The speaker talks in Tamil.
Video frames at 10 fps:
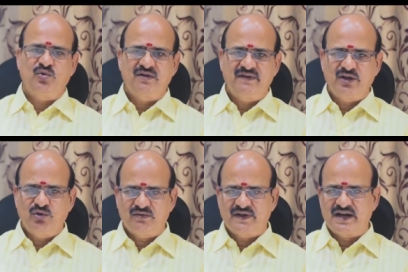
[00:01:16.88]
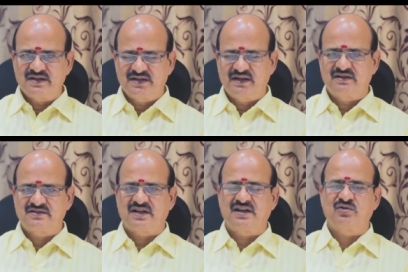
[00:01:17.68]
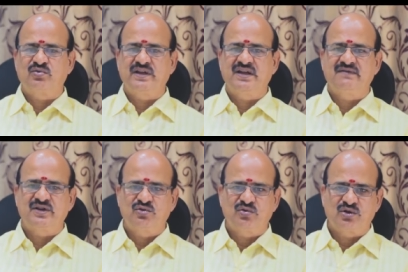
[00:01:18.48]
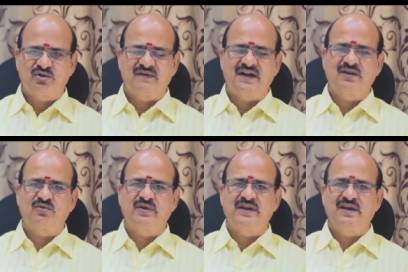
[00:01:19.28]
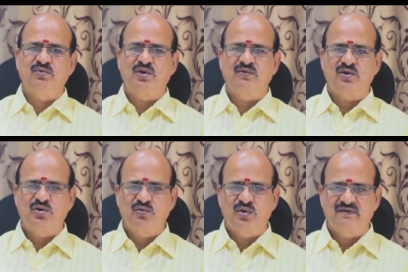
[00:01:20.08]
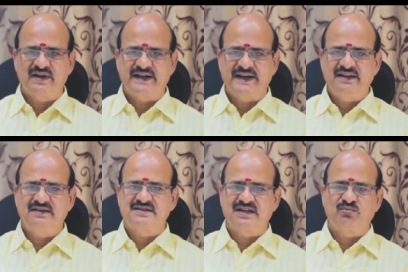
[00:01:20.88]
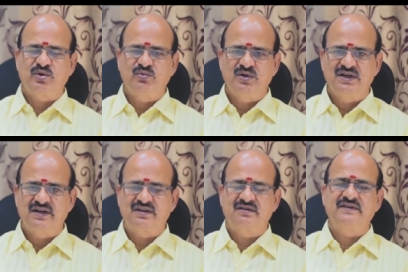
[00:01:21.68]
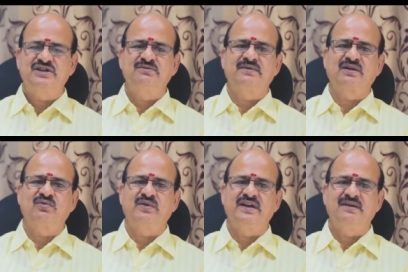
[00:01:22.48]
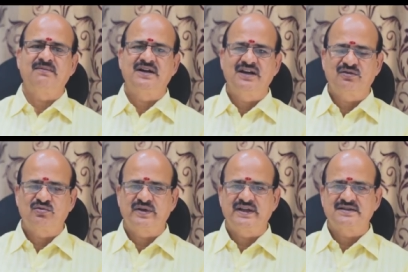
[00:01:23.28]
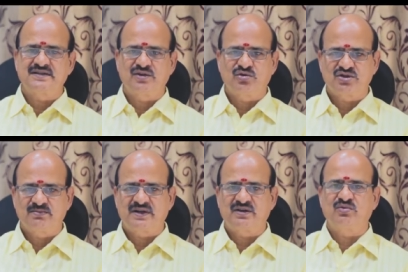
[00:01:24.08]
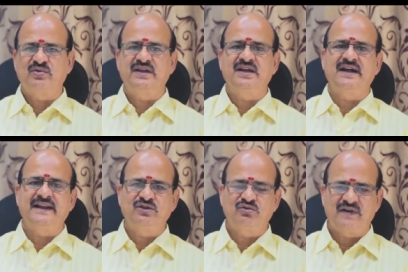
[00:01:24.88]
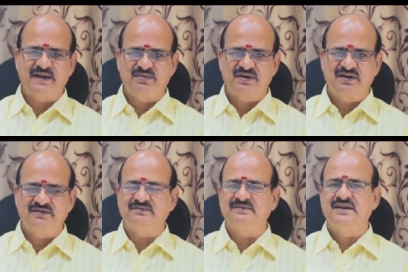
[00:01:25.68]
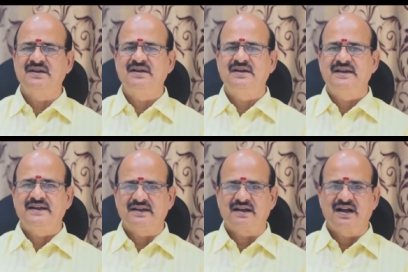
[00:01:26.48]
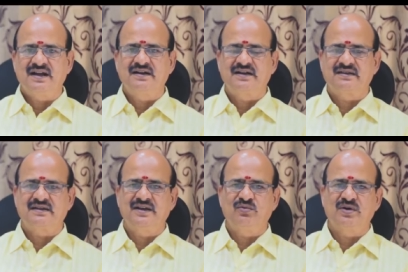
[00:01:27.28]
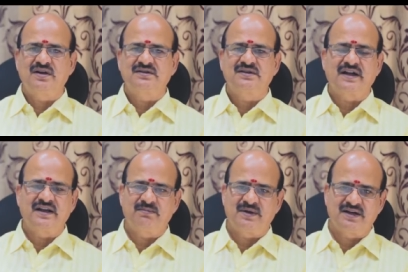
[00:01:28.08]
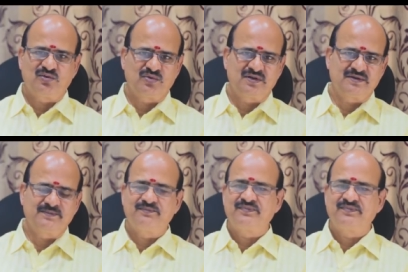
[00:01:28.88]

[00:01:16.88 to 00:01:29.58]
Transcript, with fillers: ஒருவரை ஒருவர் அனுசரித்து செல்லக்கூடிய விட்டு கொடுத்து வாழக்கூடிய ஒருவரோடு ஒருவர் இணைந்து சில முடிவுகள் எடுத்து வெற்றி பெறக்கூடிய மகிழக்கூடிய சந்தோஷம் பெறக்கூடிய அனைத்து வாய்ப்புகளும் இந்த காலகட்டத்திலே உங்களுக்கு கண்டிப்பாக உண்டு